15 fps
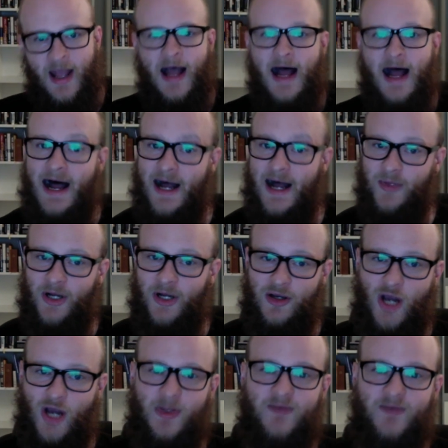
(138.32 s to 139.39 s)
Aber
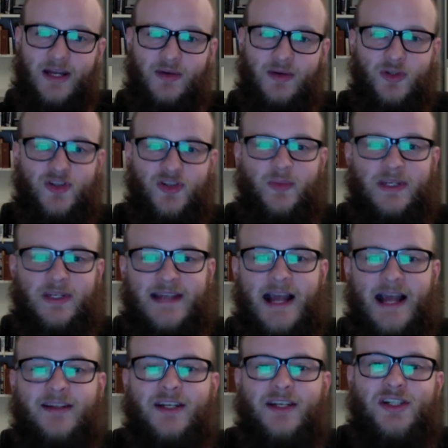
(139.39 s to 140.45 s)
kommen wir nun zu
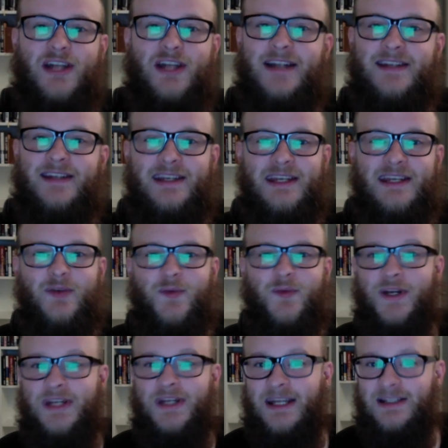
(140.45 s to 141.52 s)
besagter Strategie
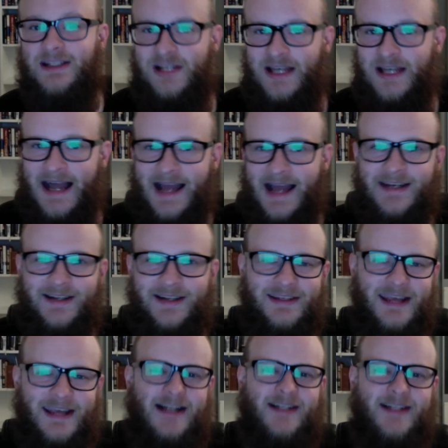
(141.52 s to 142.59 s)
für den
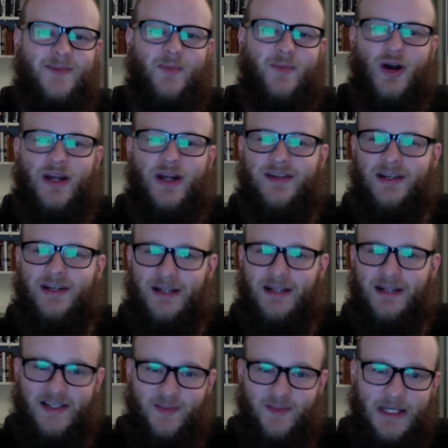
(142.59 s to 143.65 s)
kleinen Geldbeutel.
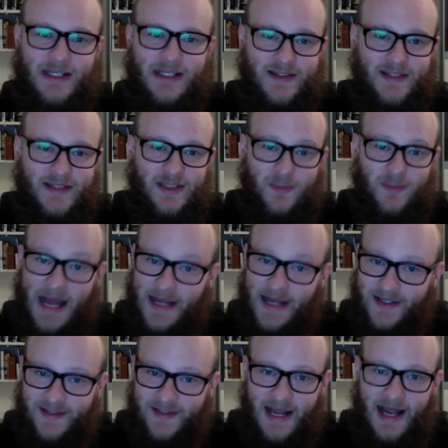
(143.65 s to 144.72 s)
Es bietet sich
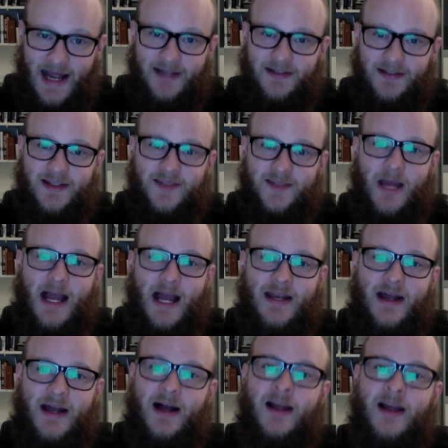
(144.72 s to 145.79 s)
meines Erachtens bei
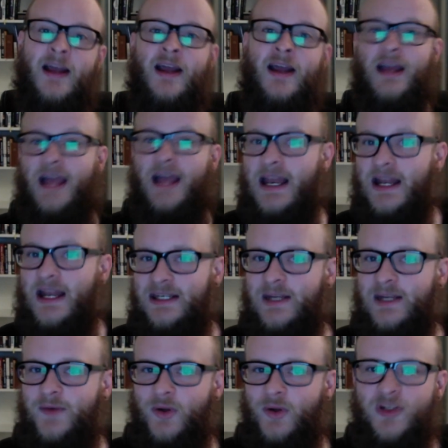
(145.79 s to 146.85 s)
einer
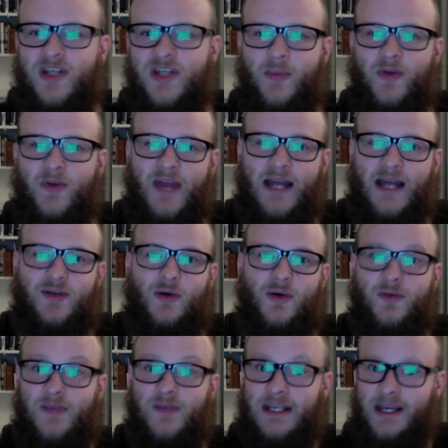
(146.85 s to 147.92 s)
relativen
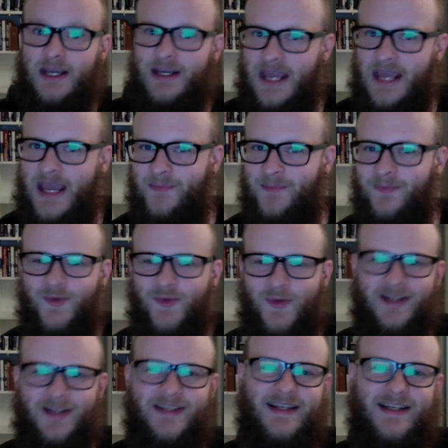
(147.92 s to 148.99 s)
Unterbewertung wie gegeben
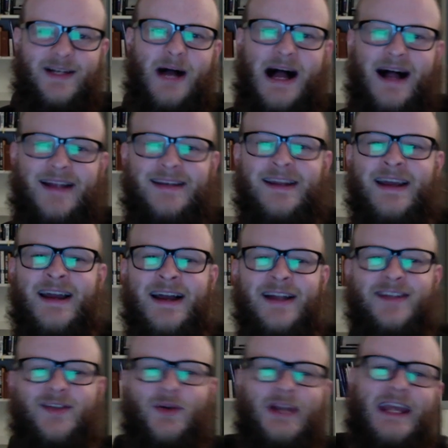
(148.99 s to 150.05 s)
von Silber an,
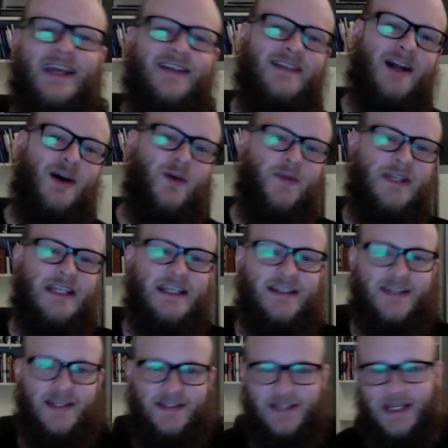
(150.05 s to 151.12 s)
zunächst auf
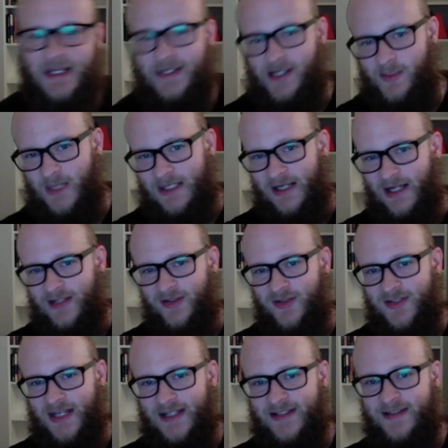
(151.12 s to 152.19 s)
dieses Edelmetall zu
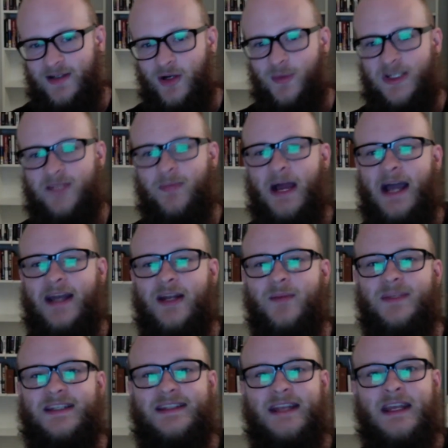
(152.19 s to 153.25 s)
setzen, um es bei
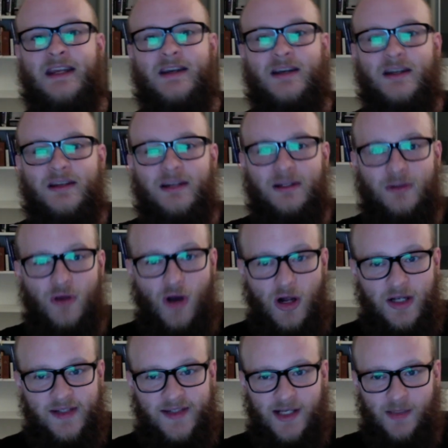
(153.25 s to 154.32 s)
einem sinkenden
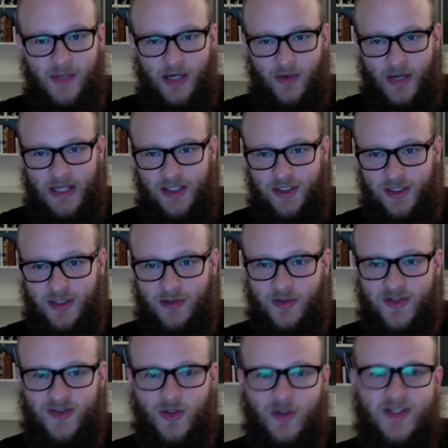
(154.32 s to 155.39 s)

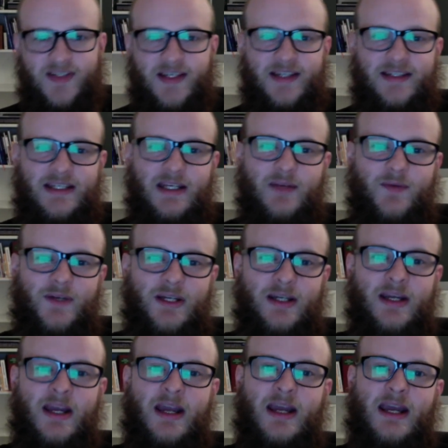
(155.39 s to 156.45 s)
Gold-Silber-Ratio
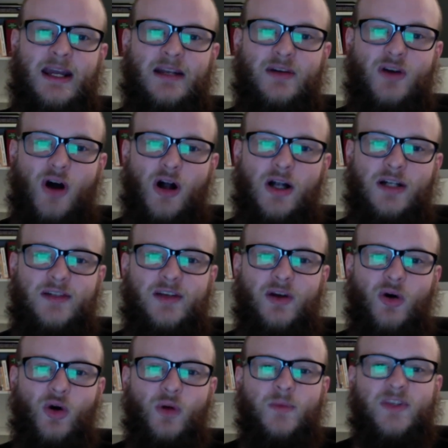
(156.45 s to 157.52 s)
sukzessive in
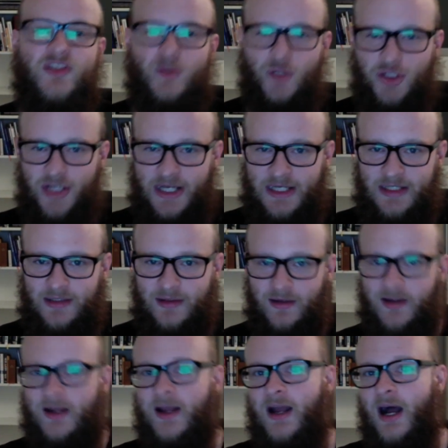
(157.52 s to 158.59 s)
Gold
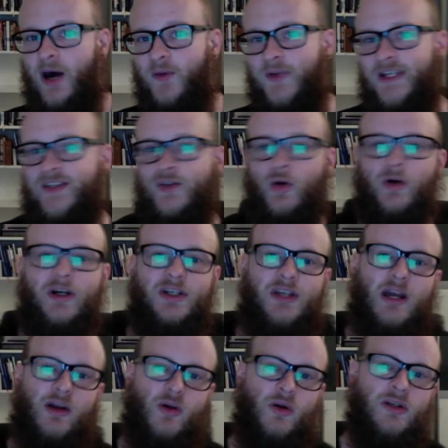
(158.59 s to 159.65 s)
umzuschichten. Auf
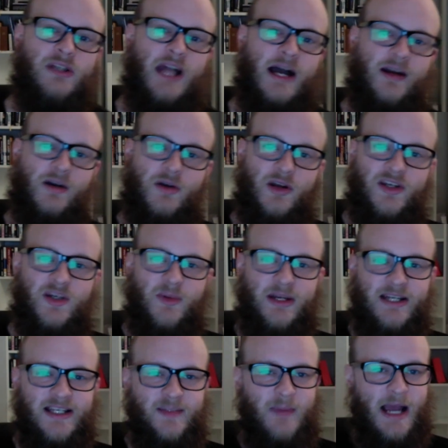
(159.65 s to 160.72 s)
historischer Grundlage könnte
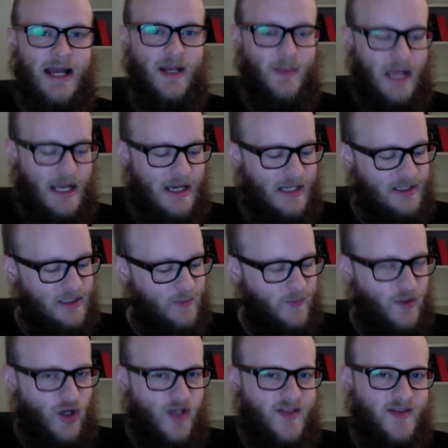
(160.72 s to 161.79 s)
man das bei einem
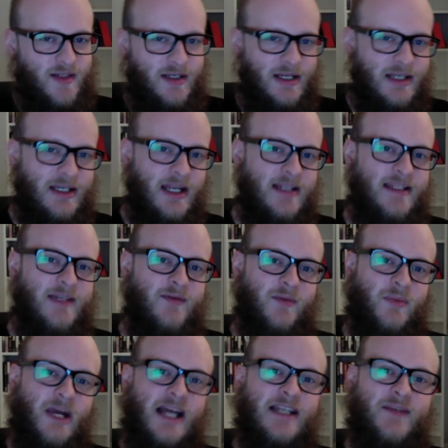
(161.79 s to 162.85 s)
relativ
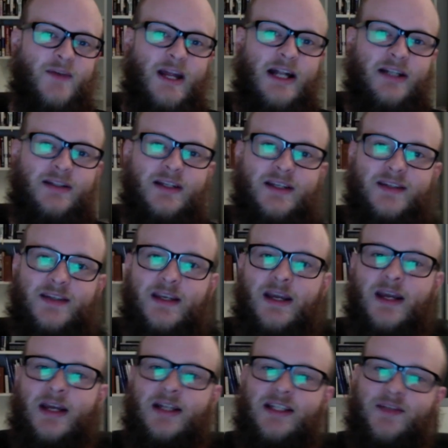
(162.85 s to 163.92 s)
kostenintensiven Preisverhältnis
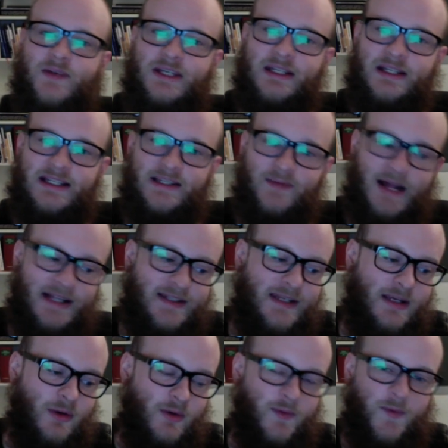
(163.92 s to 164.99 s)
zwischen
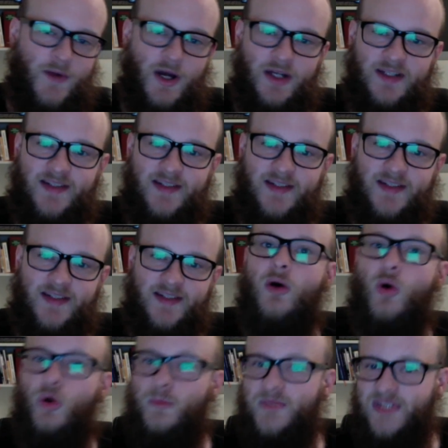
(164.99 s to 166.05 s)
20 und 40
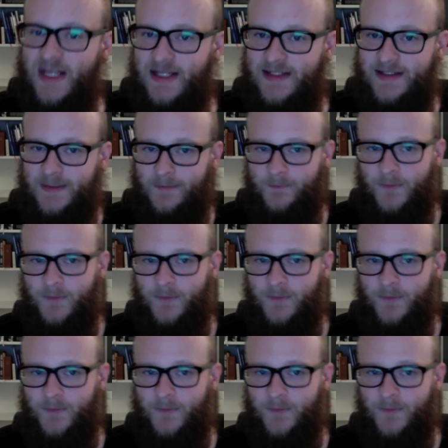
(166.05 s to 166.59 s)
umsetzen.